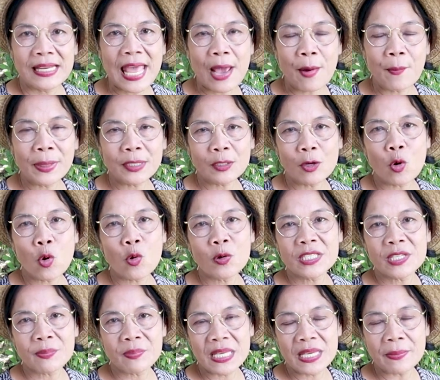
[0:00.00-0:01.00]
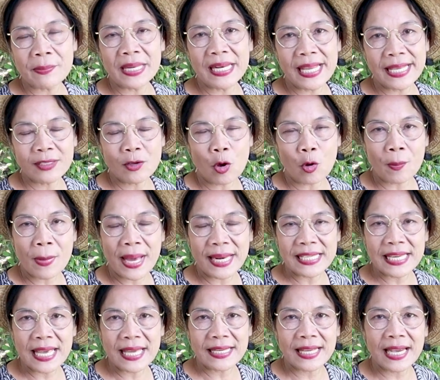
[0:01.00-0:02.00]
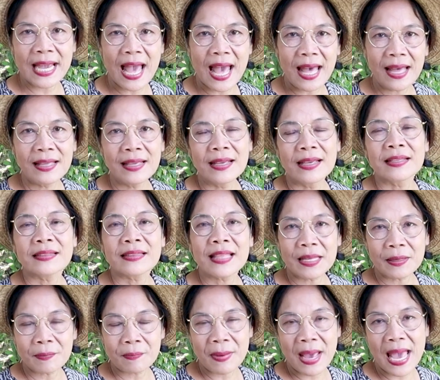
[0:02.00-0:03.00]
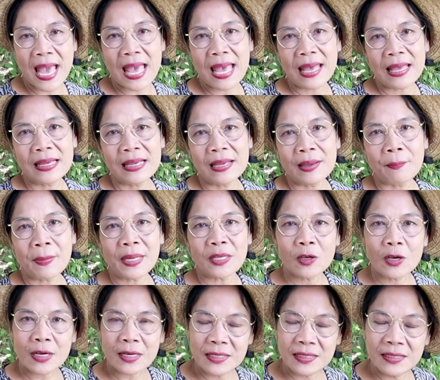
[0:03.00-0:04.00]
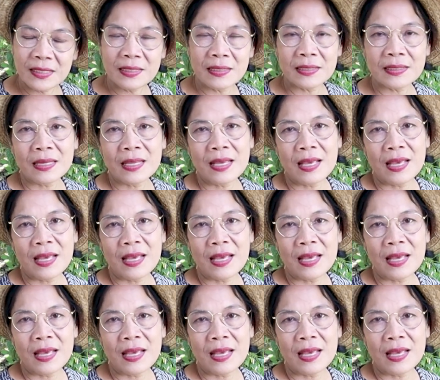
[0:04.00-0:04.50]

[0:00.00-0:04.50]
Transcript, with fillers: แล้วมันก็คงจะมีเมล็ดของมันเนี่ยนะคะ ติดมามันก็ขึ้น